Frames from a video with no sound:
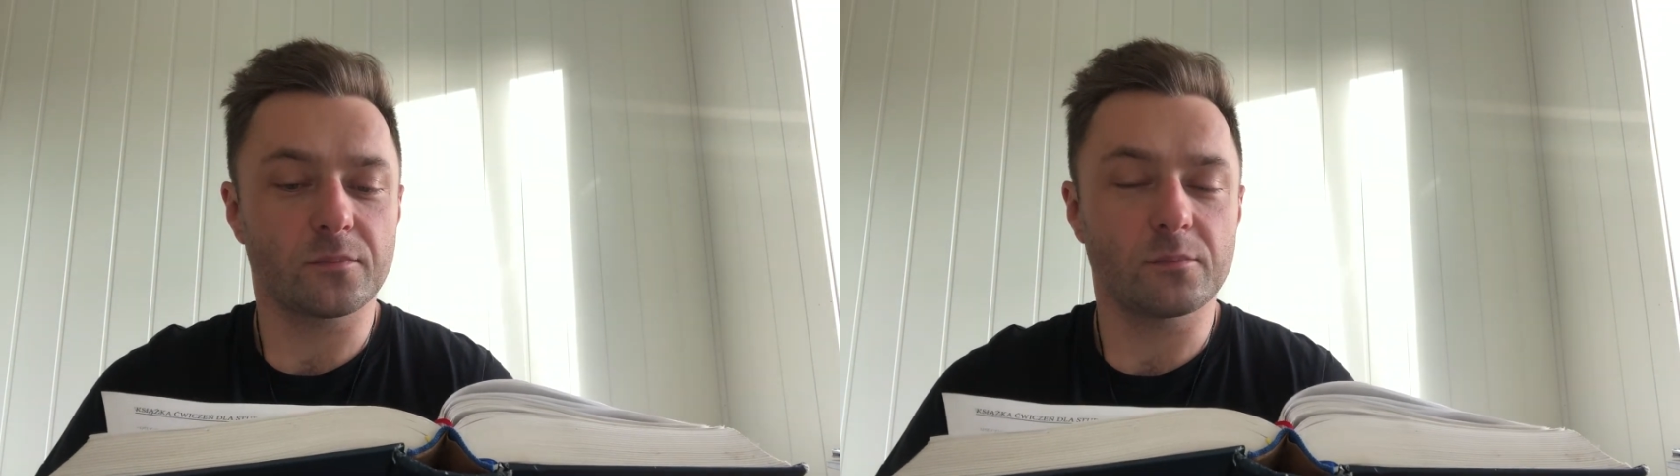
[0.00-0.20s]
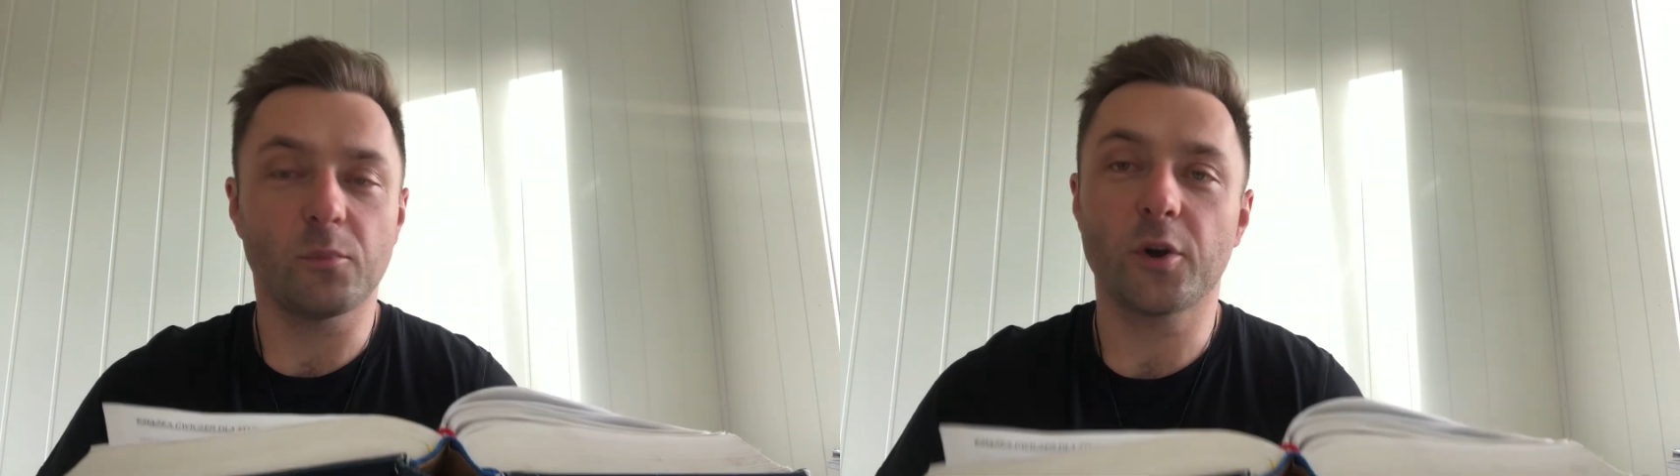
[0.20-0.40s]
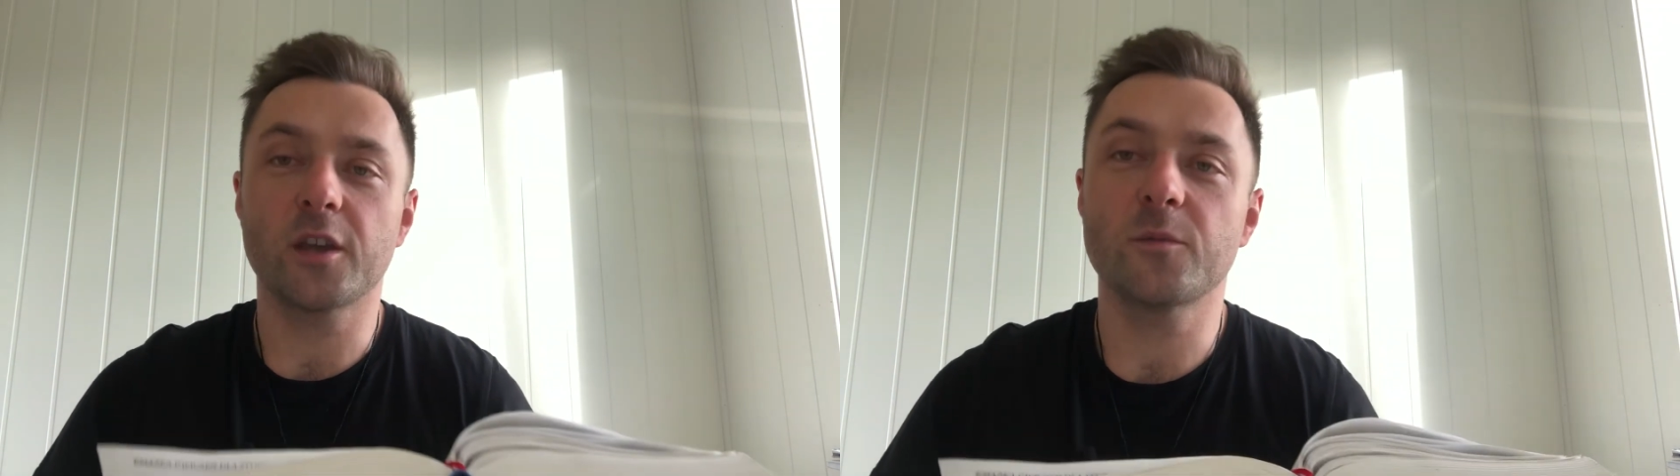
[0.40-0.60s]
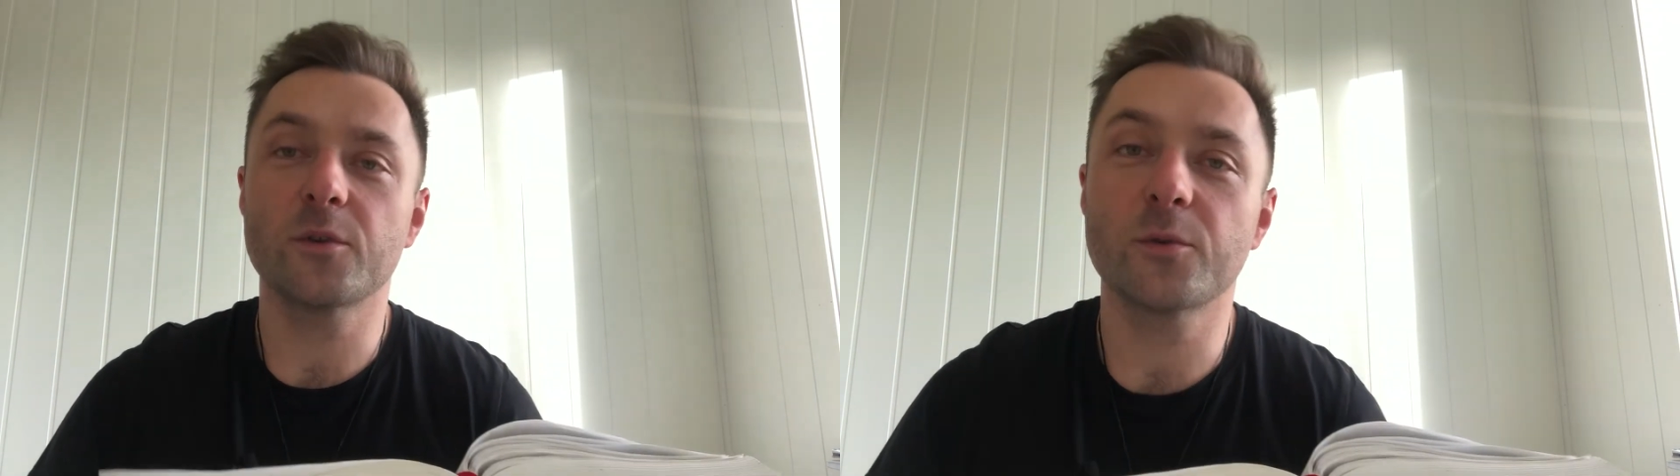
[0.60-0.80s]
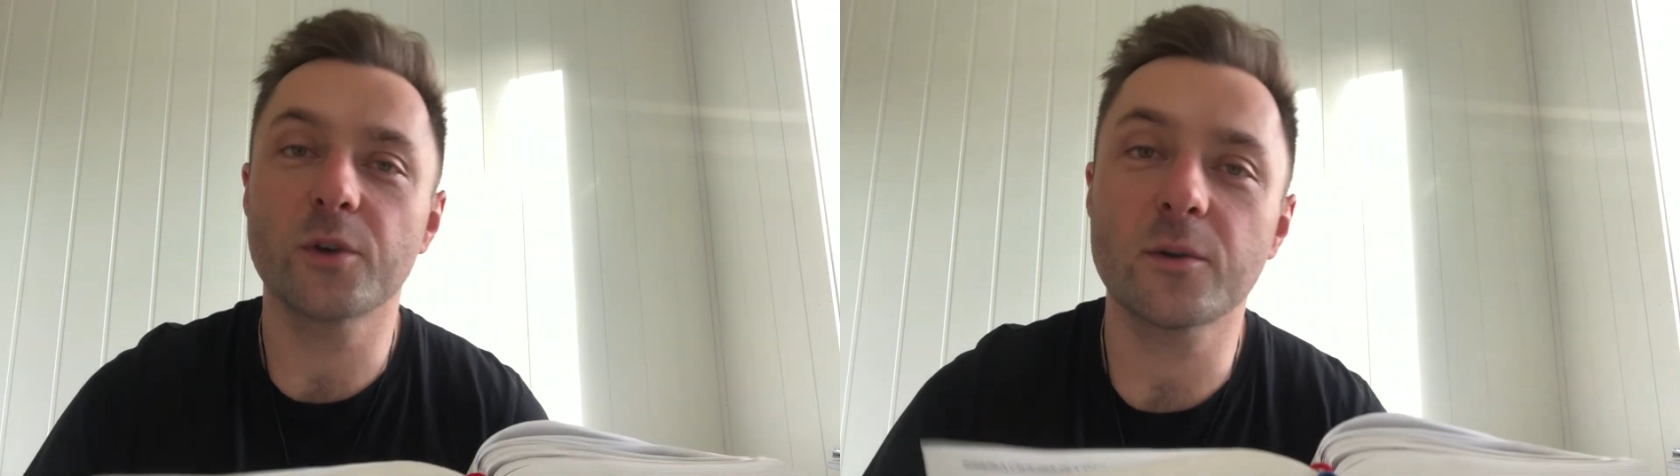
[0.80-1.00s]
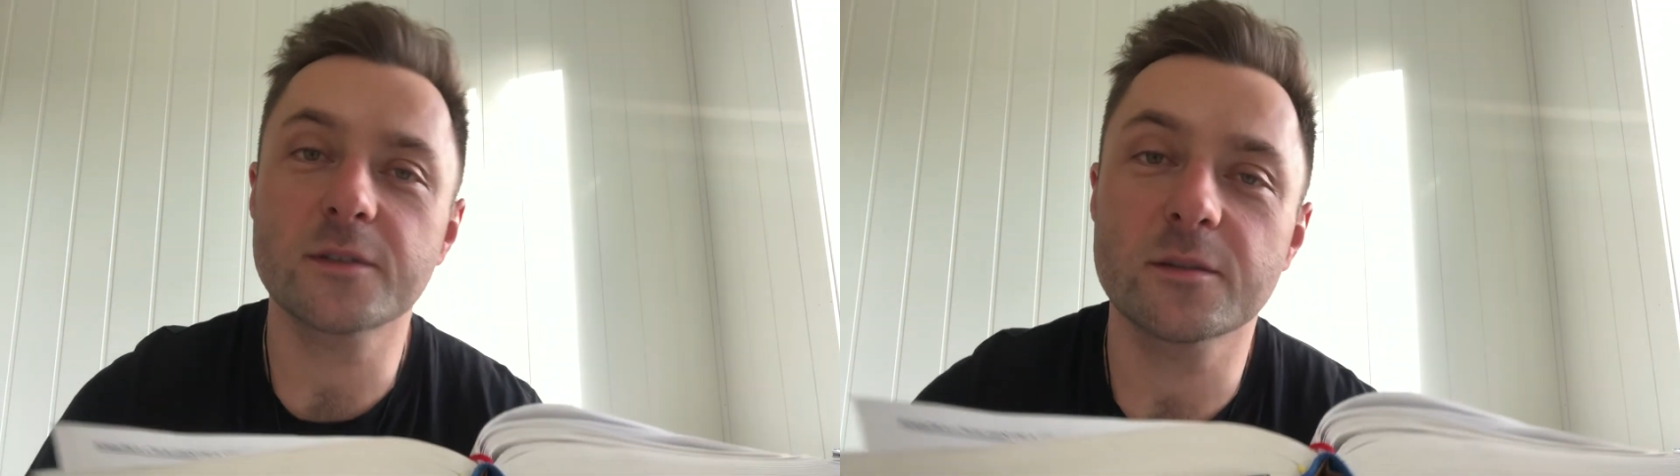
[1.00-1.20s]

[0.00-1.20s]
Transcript: Moje niemiłujące